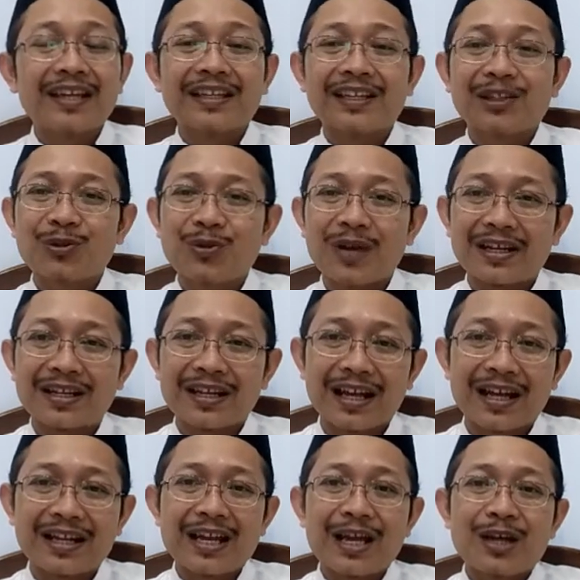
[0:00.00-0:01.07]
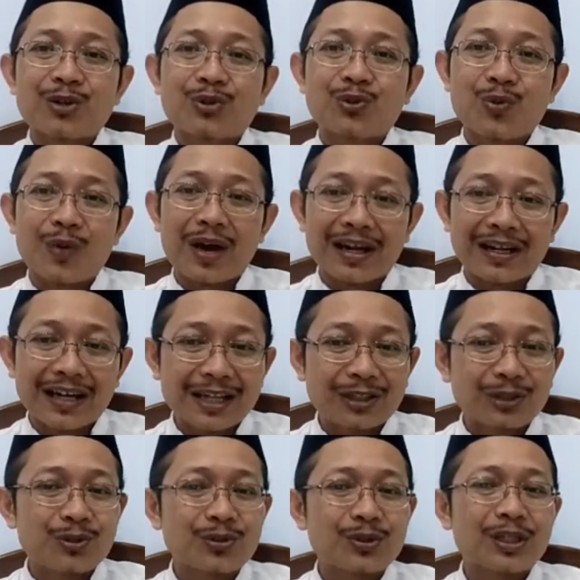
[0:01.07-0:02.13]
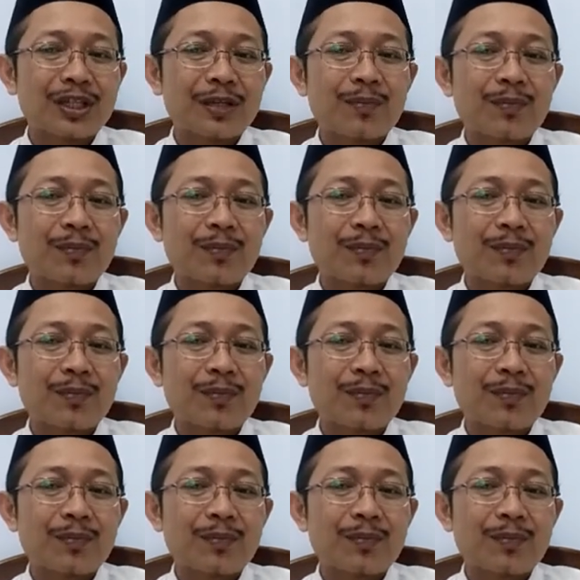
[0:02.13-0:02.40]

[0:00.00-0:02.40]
itu adalah 259